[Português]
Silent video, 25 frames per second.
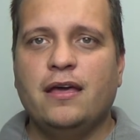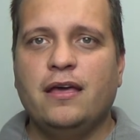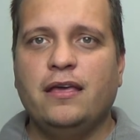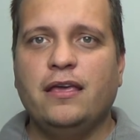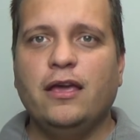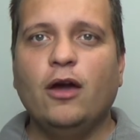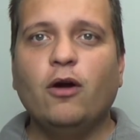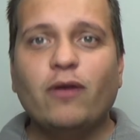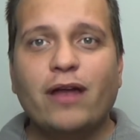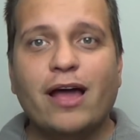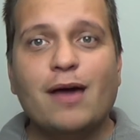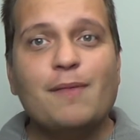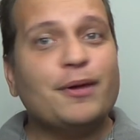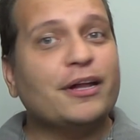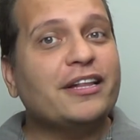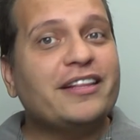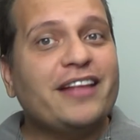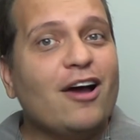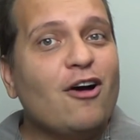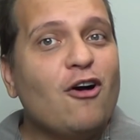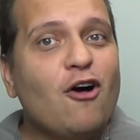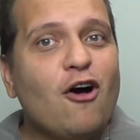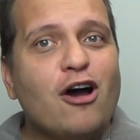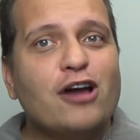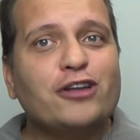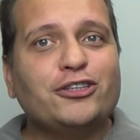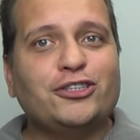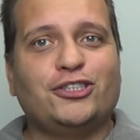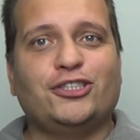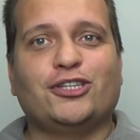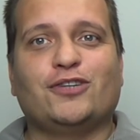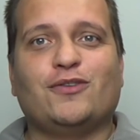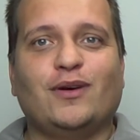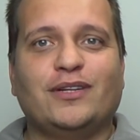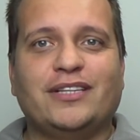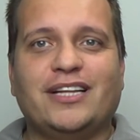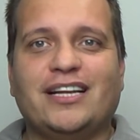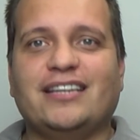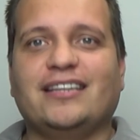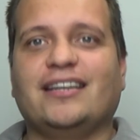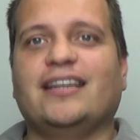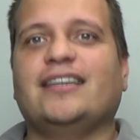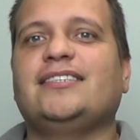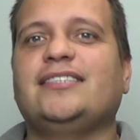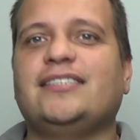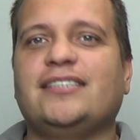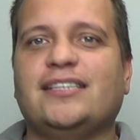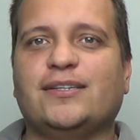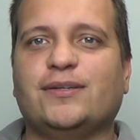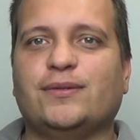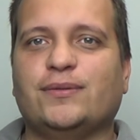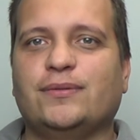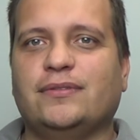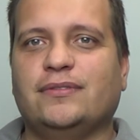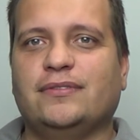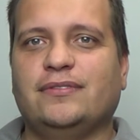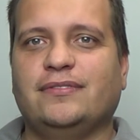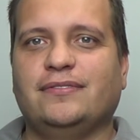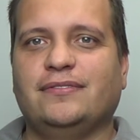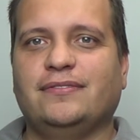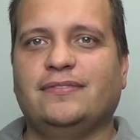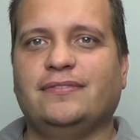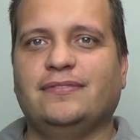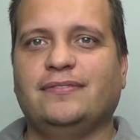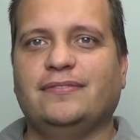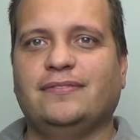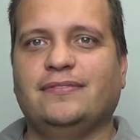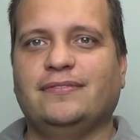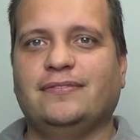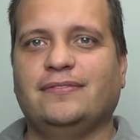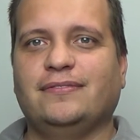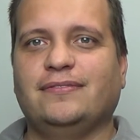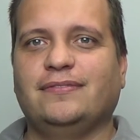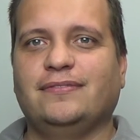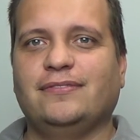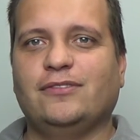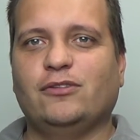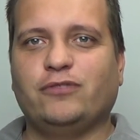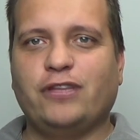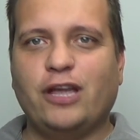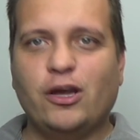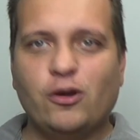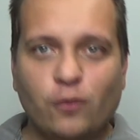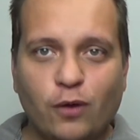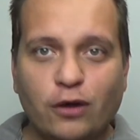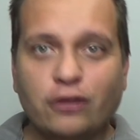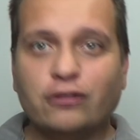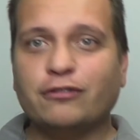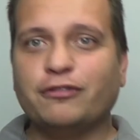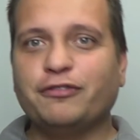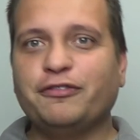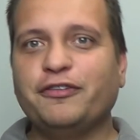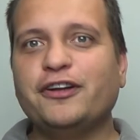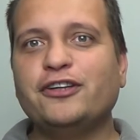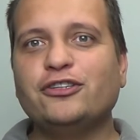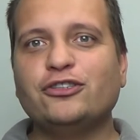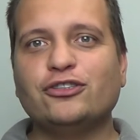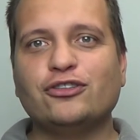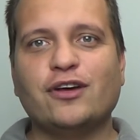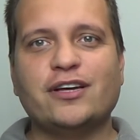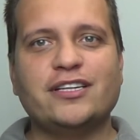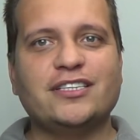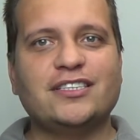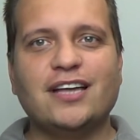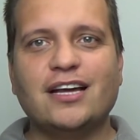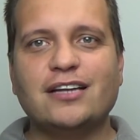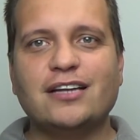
E eu lembro até hoje de quando ele nasceu. Eu tenho um outro filho de dois